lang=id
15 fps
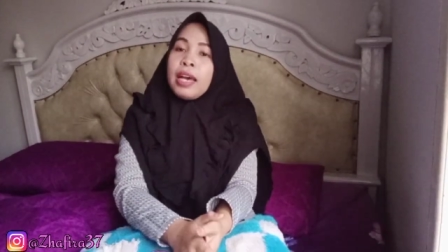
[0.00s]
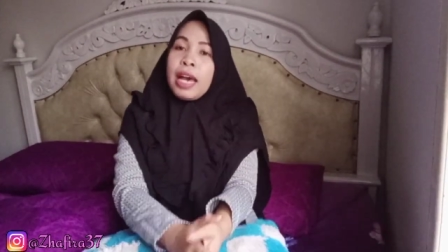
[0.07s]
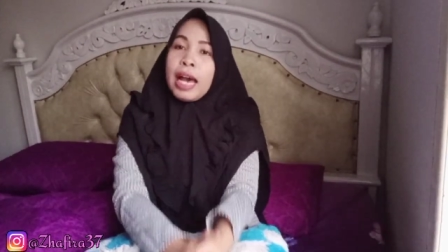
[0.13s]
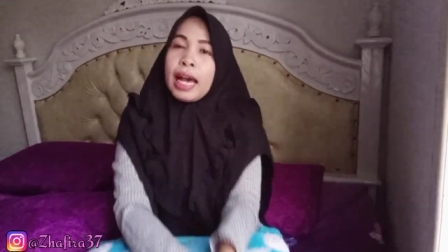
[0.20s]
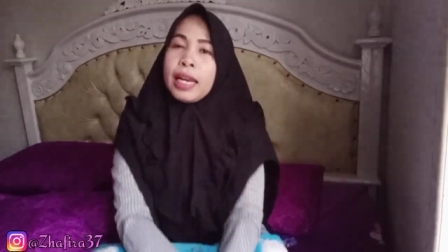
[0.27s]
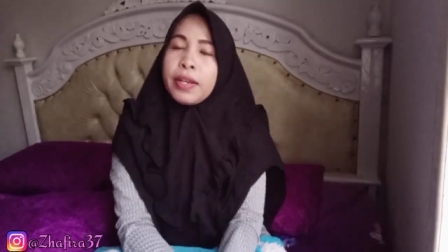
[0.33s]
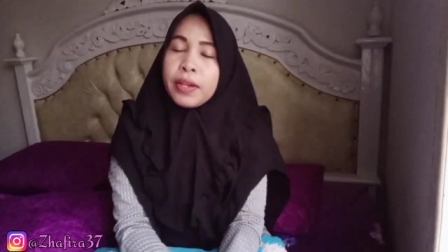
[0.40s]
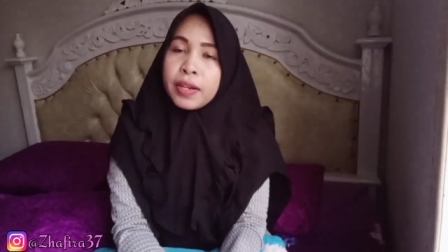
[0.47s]

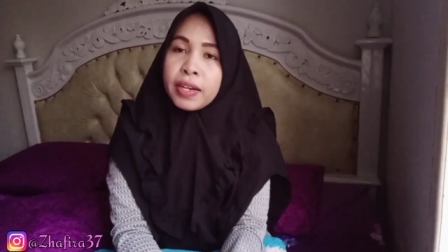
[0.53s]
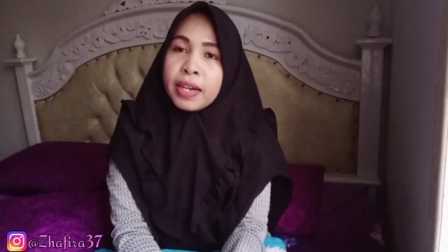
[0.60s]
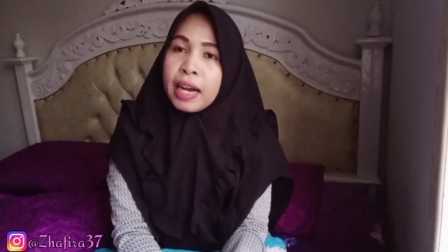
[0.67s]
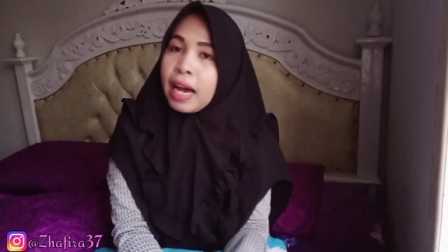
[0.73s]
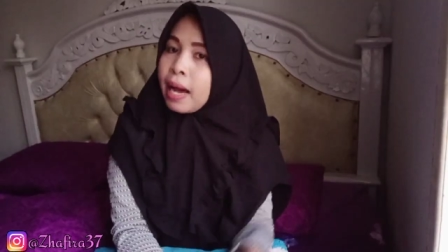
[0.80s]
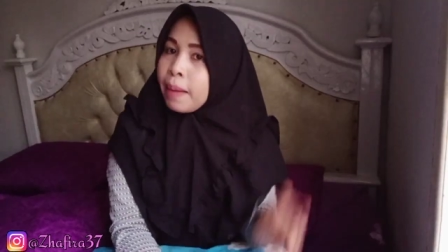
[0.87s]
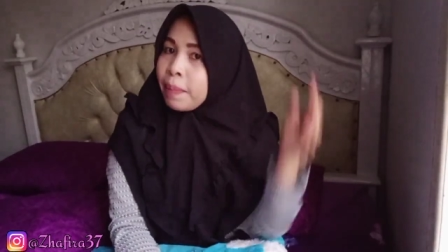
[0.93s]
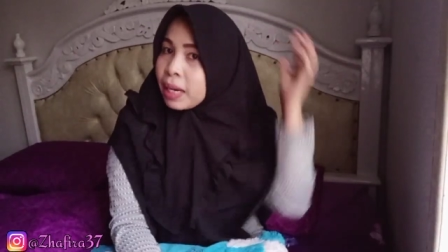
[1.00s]
Halo,
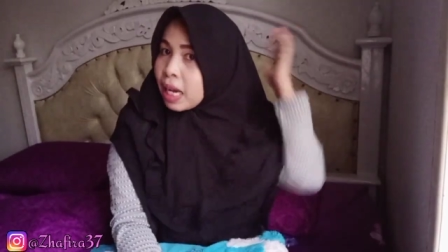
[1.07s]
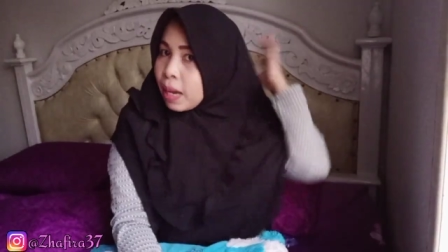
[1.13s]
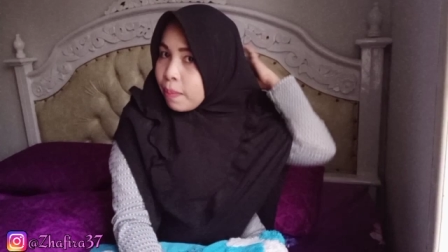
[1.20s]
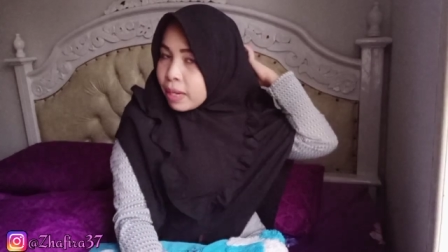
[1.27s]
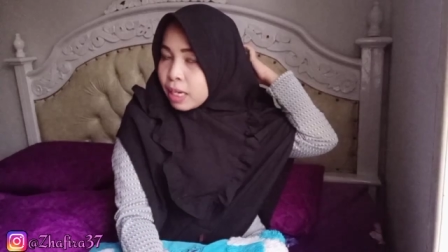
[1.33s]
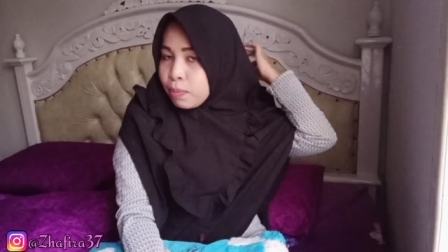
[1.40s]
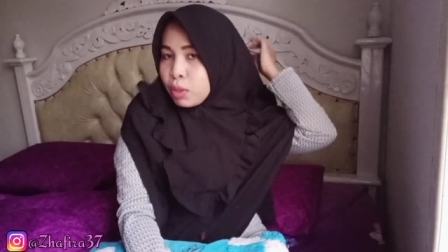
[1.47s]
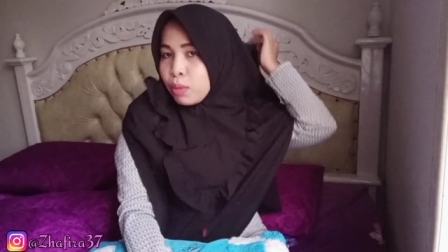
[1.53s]
apa kabar
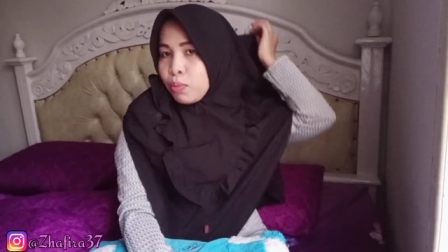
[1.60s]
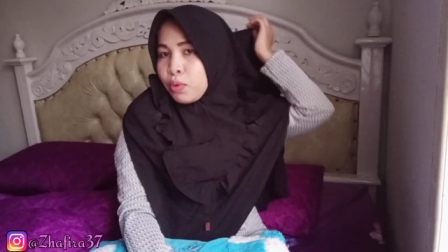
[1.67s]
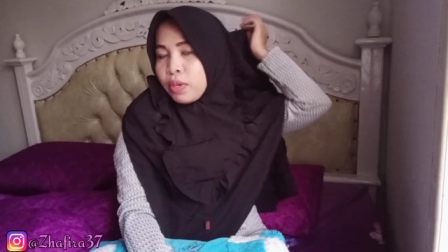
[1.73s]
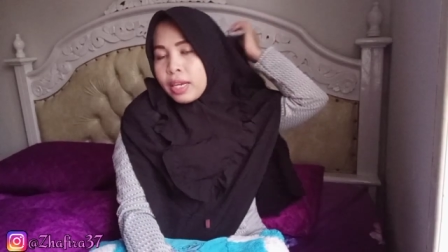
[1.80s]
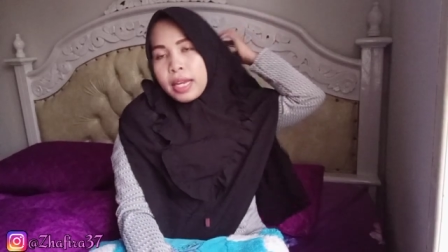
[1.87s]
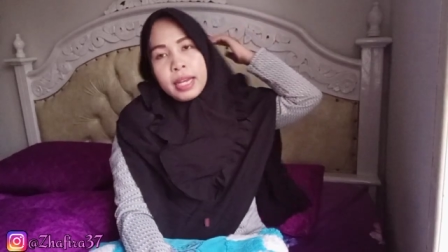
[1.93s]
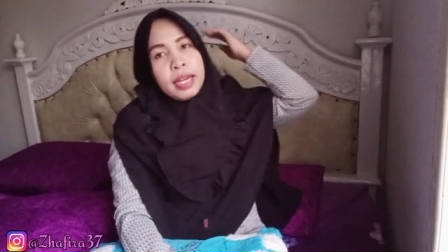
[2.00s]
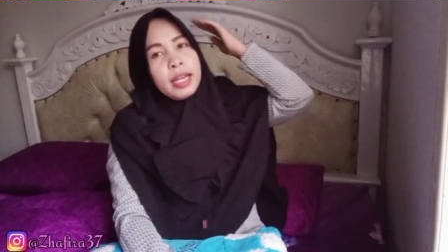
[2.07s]
nih
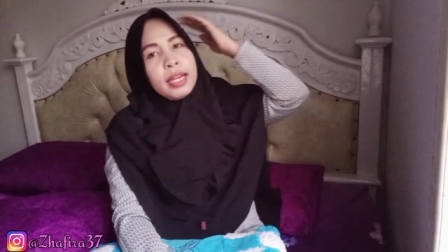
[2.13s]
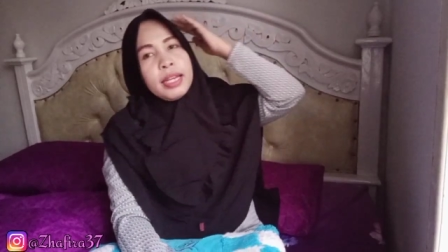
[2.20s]
bunda-bunda?